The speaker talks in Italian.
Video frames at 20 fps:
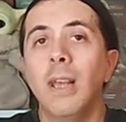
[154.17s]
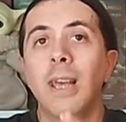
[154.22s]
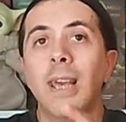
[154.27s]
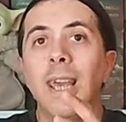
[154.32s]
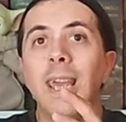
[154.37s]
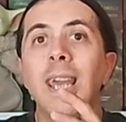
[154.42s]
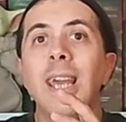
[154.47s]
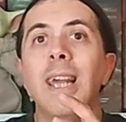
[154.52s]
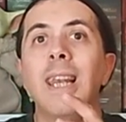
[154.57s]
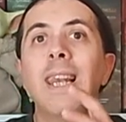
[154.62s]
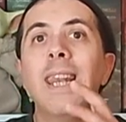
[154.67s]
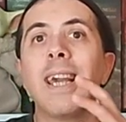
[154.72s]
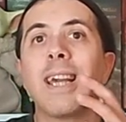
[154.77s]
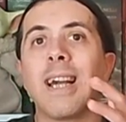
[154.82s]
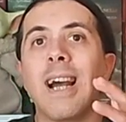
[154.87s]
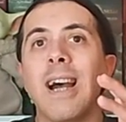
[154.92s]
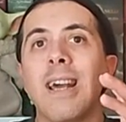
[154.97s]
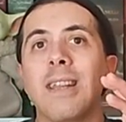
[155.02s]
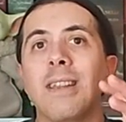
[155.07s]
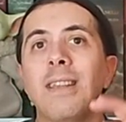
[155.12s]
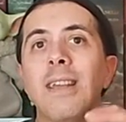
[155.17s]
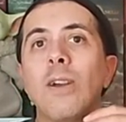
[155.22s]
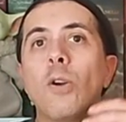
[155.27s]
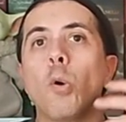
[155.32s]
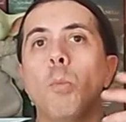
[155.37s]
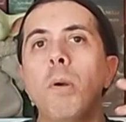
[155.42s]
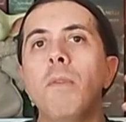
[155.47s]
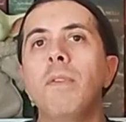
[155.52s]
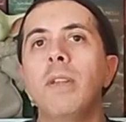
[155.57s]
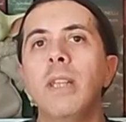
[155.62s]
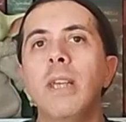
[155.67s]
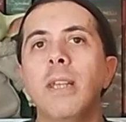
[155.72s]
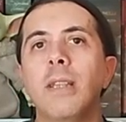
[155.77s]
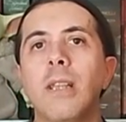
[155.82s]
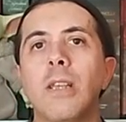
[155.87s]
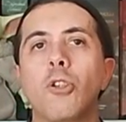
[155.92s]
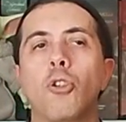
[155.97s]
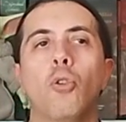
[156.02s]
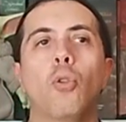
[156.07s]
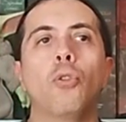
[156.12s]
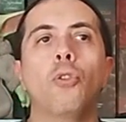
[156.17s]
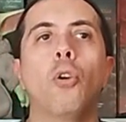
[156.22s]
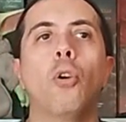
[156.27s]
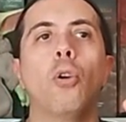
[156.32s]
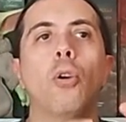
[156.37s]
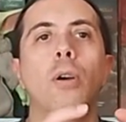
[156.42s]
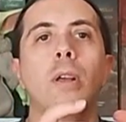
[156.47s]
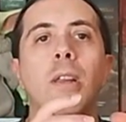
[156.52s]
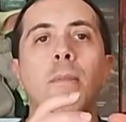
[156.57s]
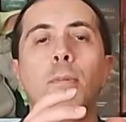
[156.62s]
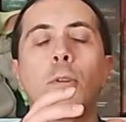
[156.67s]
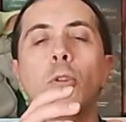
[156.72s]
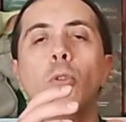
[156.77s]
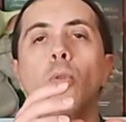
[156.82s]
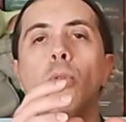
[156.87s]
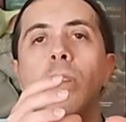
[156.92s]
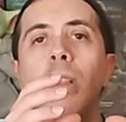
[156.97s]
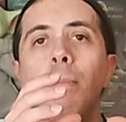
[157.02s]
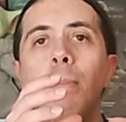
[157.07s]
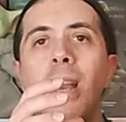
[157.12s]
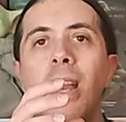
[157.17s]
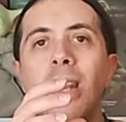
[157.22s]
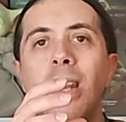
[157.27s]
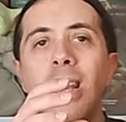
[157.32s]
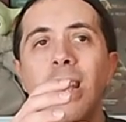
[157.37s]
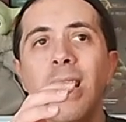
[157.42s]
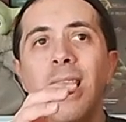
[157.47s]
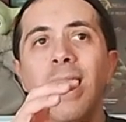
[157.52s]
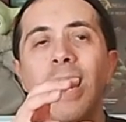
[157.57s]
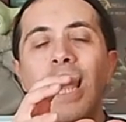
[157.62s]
e le carte come vedete sono riprodotte bene